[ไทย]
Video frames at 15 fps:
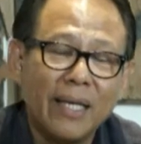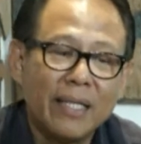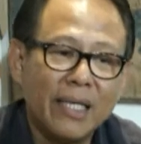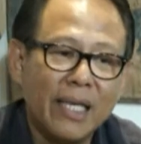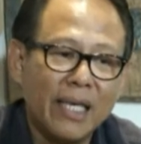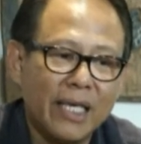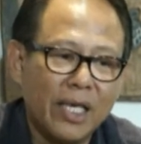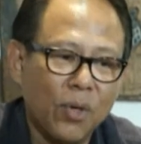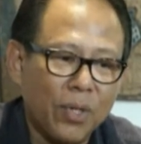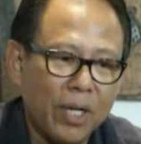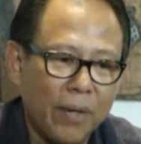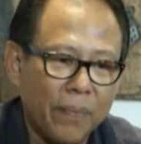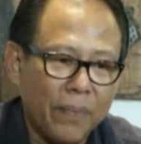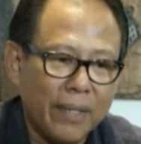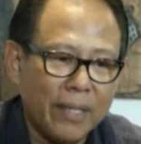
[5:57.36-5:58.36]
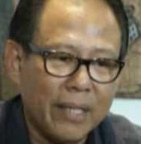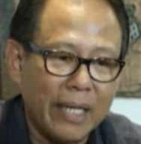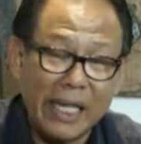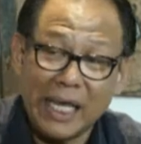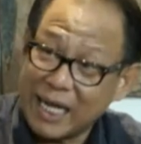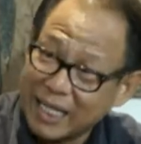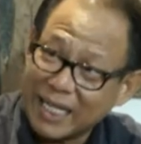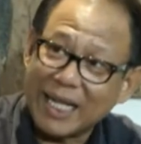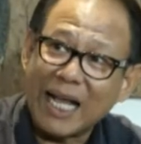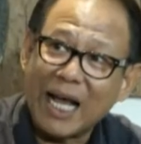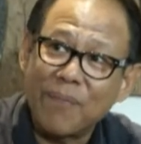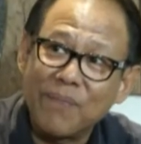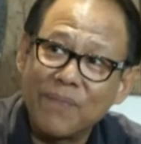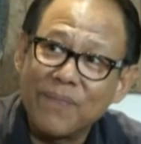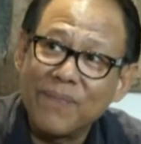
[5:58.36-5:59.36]
ที่เกี่ยวกับคดีฆาตกรร
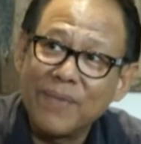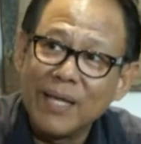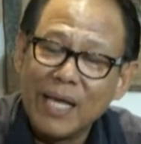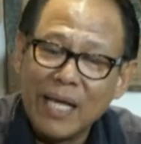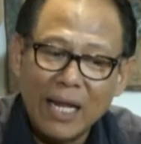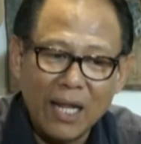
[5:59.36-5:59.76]
มครับ